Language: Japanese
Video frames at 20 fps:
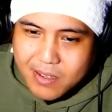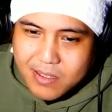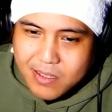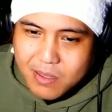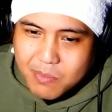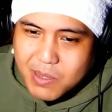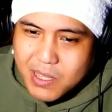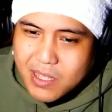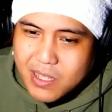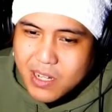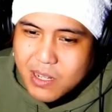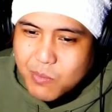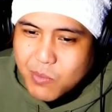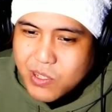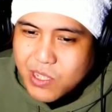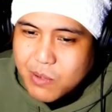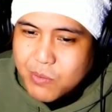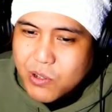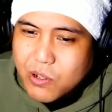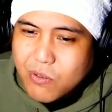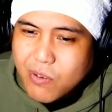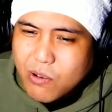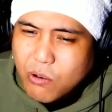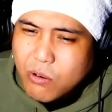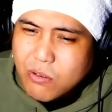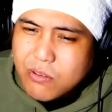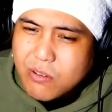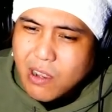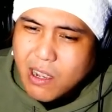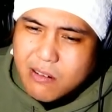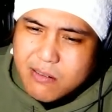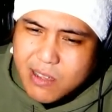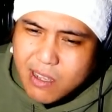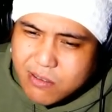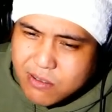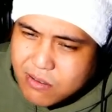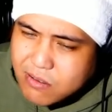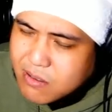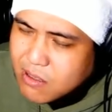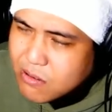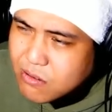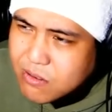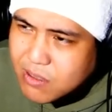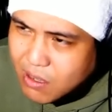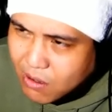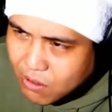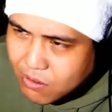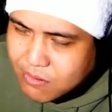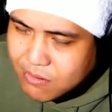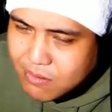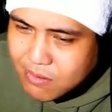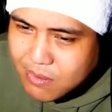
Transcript: みんなにも三郎は根性あるやつって言ってよ。